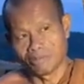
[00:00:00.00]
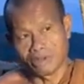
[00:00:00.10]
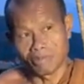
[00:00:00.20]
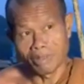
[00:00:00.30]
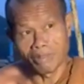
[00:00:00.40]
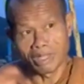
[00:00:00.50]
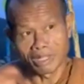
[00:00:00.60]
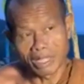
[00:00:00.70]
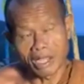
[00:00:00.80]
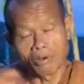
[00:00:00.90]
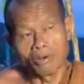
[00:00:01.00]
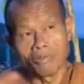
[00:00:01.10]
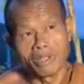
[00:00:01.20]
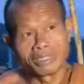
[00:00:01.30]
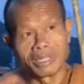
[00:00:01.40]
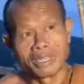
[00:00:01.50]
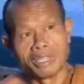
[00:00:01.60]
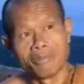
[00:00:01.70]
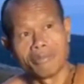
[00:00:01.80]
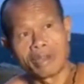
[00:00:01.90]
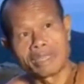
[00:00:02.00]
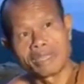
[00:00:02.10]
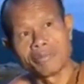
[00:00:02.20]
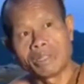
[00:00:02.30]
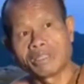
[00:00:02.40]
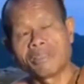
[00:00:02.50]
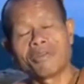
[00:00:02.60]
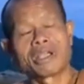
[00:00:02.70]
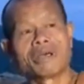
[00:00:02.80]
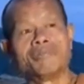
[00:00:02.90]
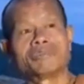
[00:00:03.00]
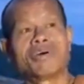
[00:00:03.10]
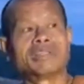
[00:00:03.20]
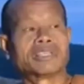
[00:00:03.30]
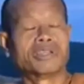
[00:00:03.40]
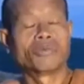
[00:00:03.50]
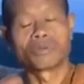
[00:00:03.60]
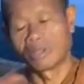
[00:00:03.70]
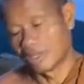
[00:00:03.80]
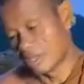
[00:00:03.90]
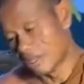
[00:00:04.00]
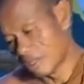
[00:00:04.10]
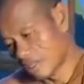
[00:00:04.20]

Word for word: สติมันไม่มีถ้าคนมีสติมันจะไม่ใช่ว่าคำสอนสนุก